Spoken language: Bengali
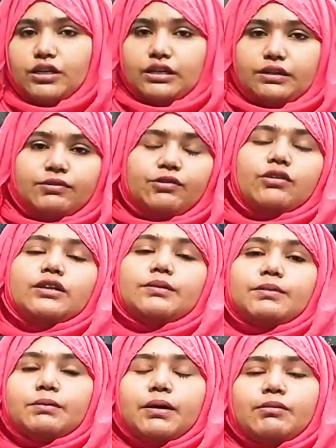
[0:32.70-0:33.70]
টাকা টিভিগুলোতে
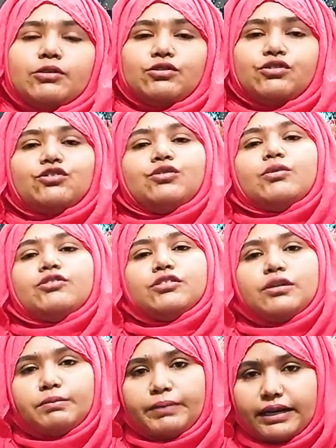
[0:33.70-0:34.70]
আপনি পাবেন হচ্ছে দুই
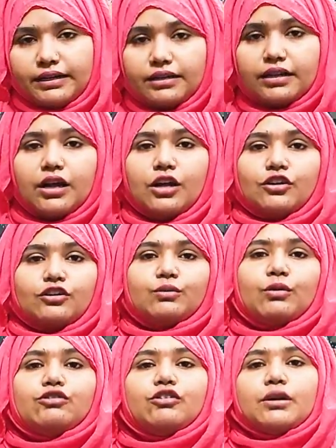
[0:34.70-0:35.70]
বছরের প্যানেল দুই
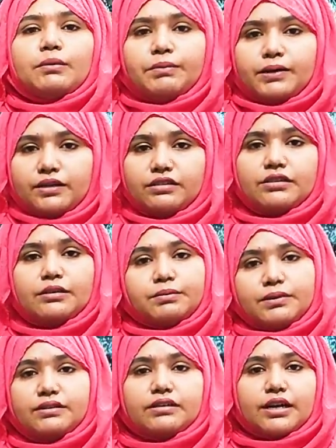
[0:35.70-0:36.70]
বছরের পার্স
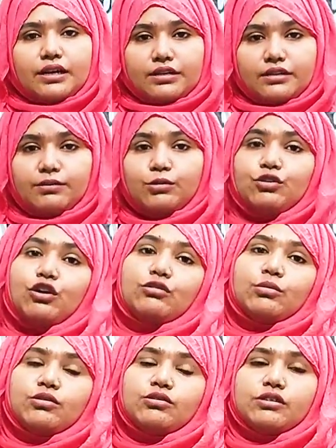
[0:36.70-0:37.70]
রিপ্লেস গ্যারান্টি এবং দশ
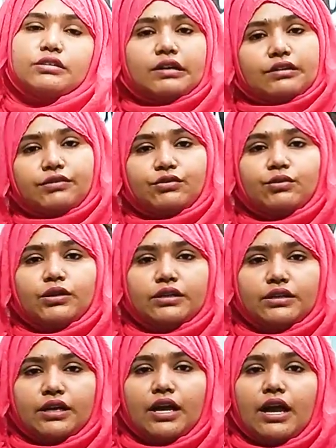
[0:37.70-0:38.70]
বছরের সার্ভিস
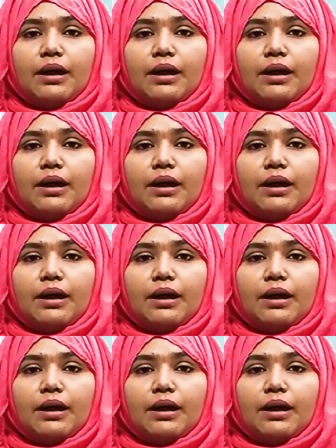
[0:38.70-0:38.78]
ওয়ারেন্টি